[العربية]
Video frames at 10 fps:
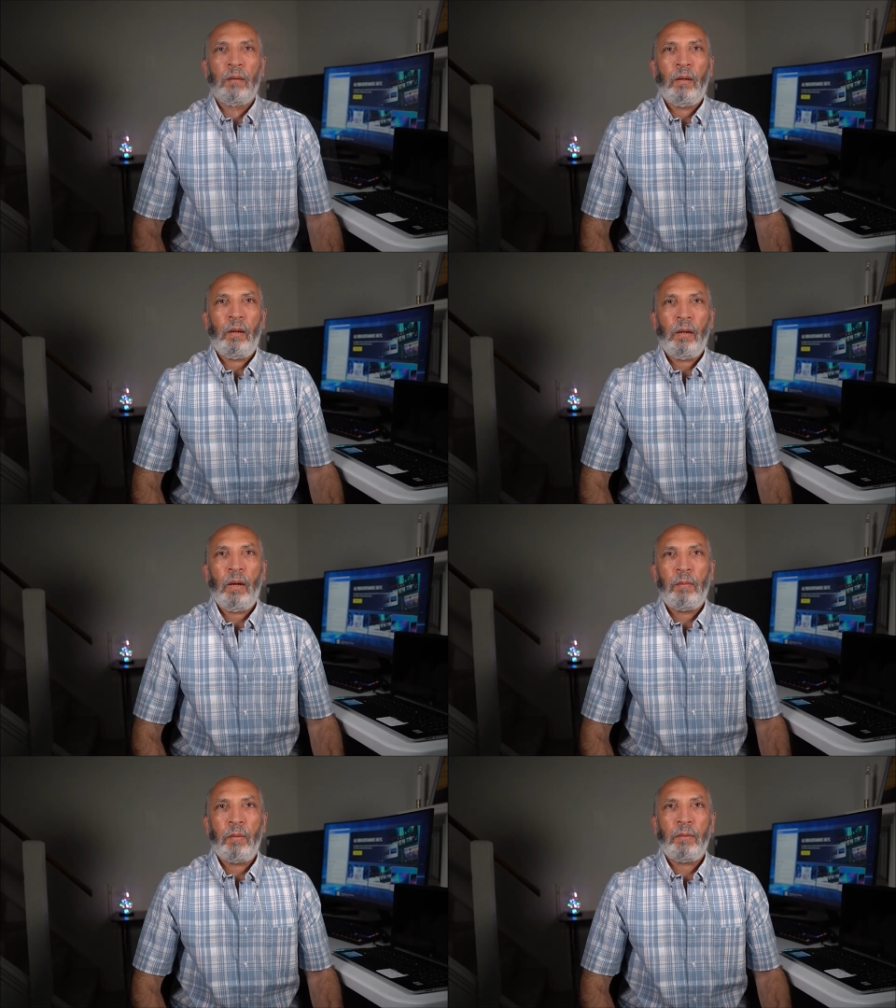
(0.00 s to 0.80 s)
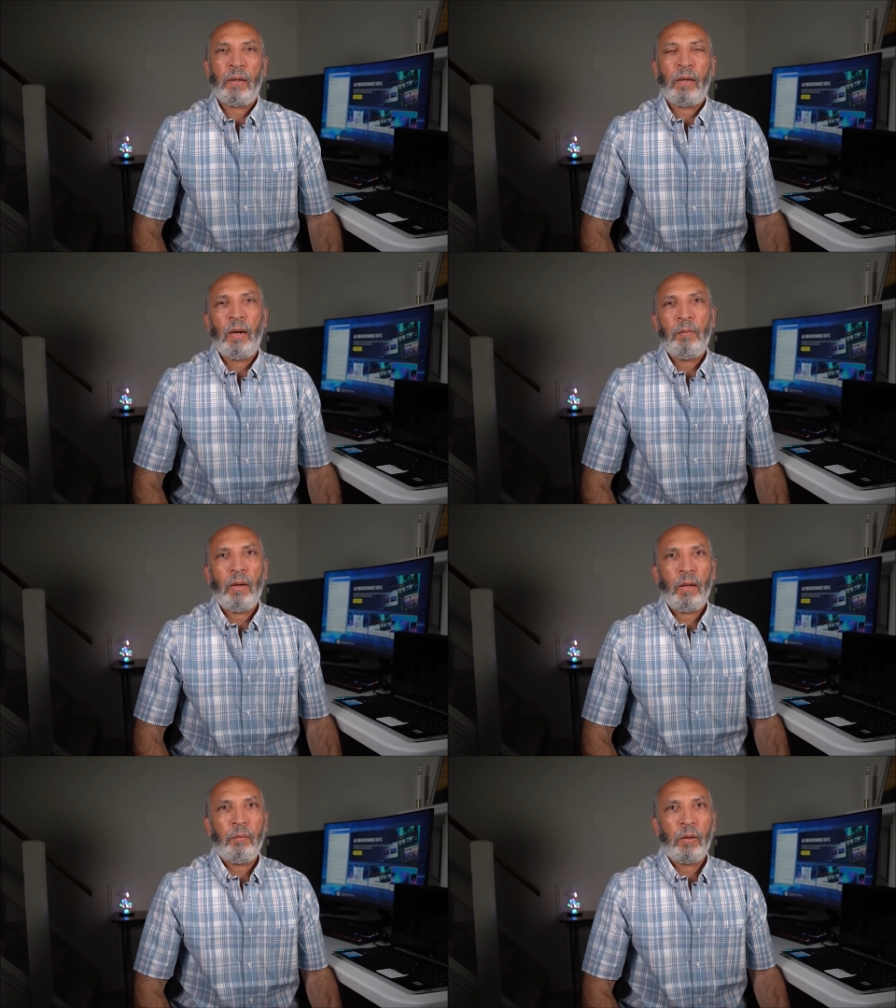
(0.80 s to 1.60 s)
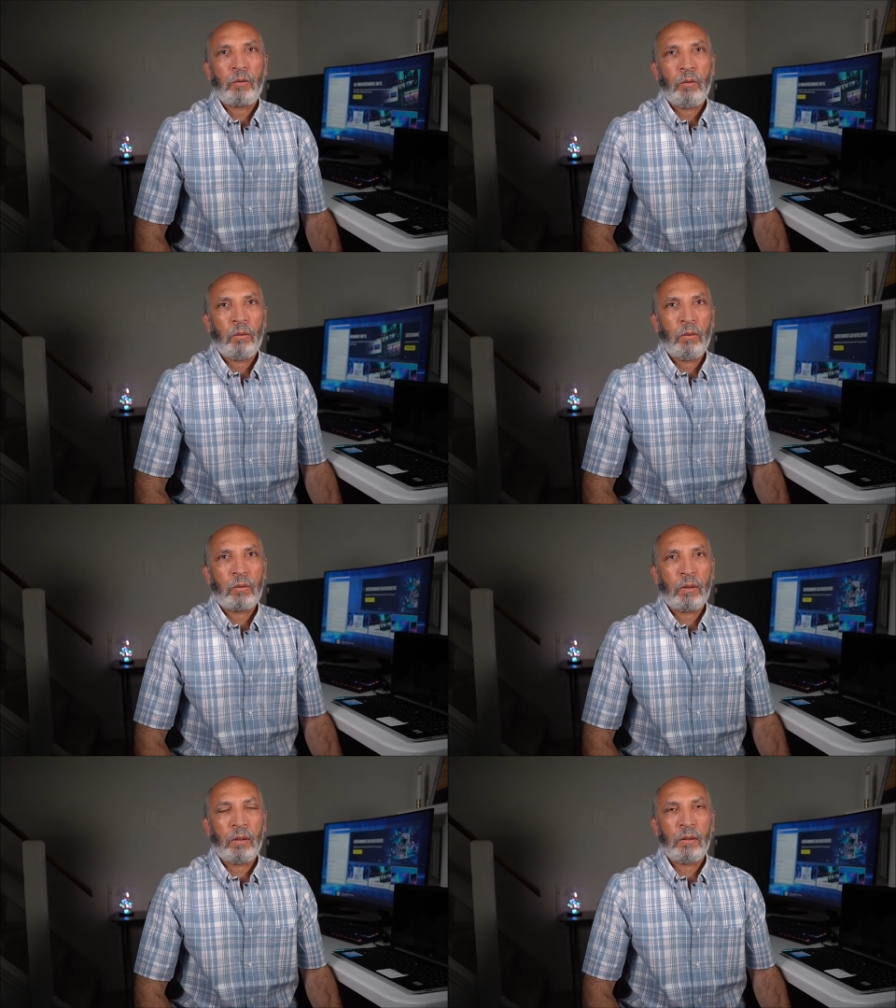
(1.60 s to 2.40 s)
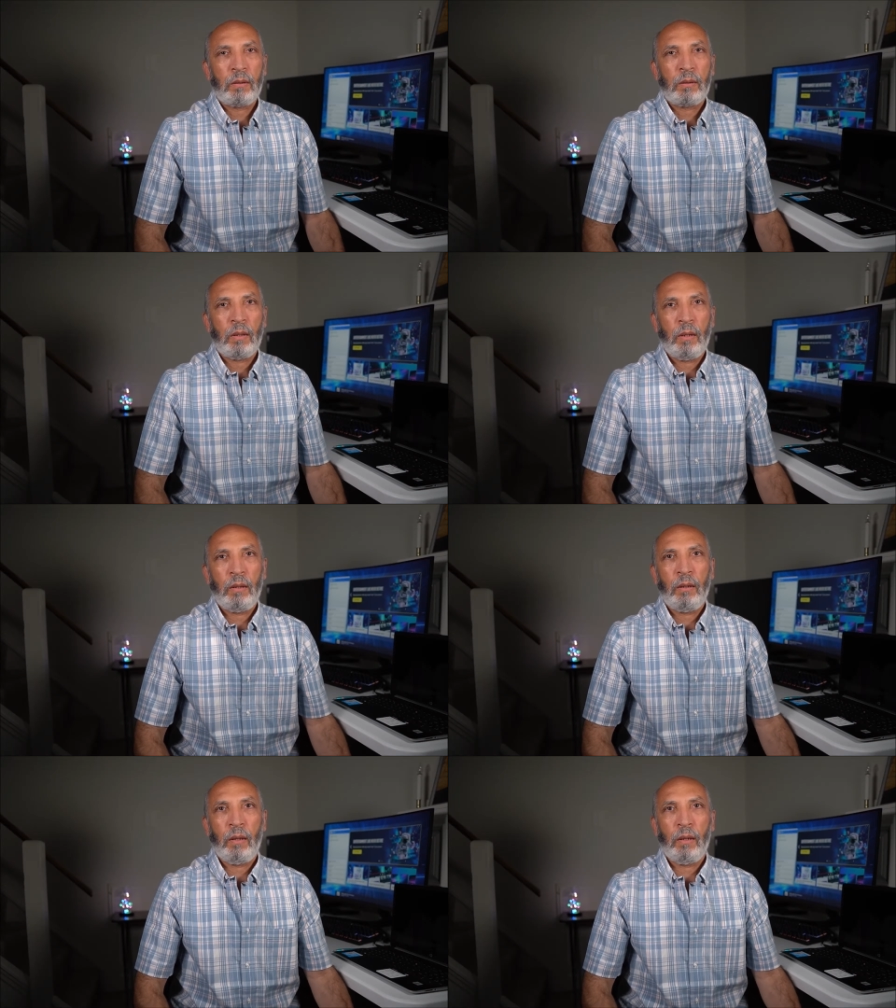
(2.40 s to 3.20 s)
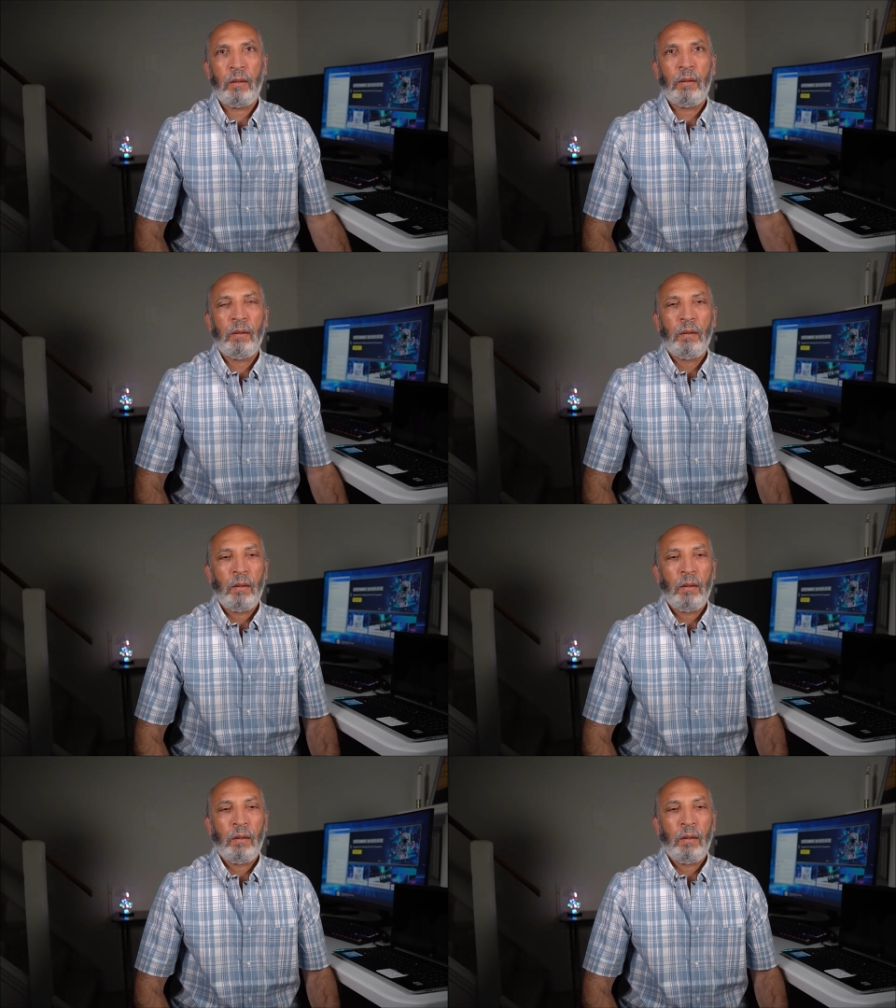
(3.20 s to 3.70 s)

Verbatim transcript: الحقيقة قبل ما أبدأ كلامي أحب أشكر الأستاذ هاني هاني